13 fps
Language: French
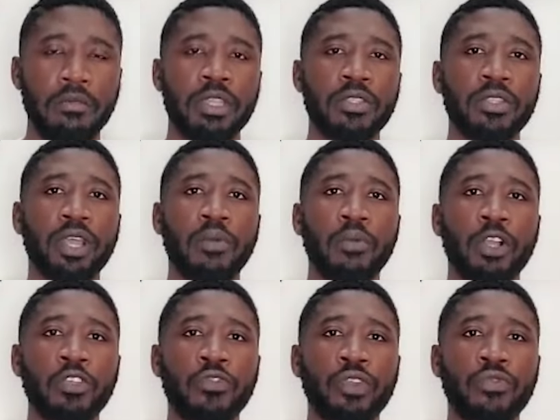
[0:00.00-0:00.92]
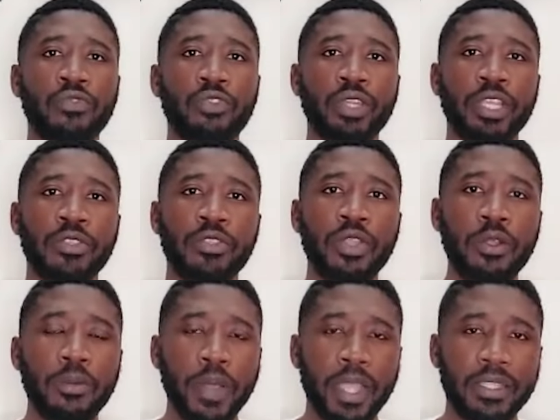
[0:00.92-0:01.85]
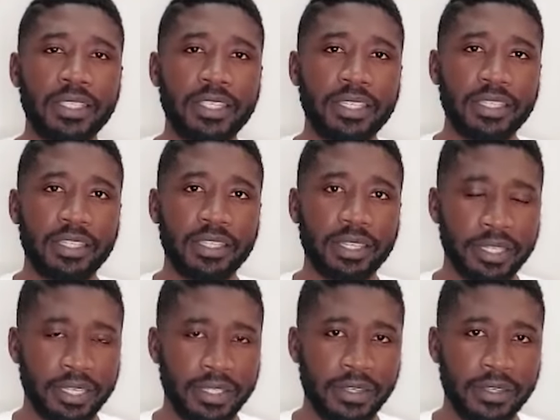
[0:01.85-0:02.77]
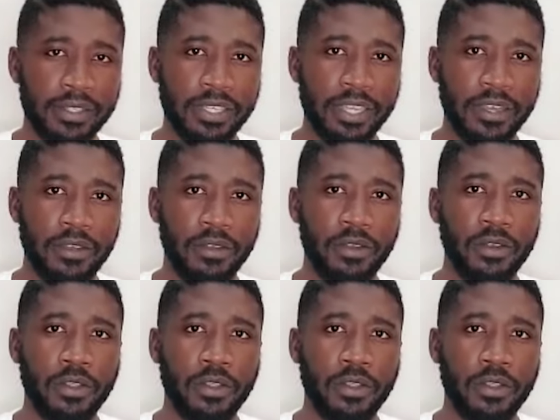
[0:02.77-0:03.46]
Maintenant, moi, je vais vous donner deux parties essentielles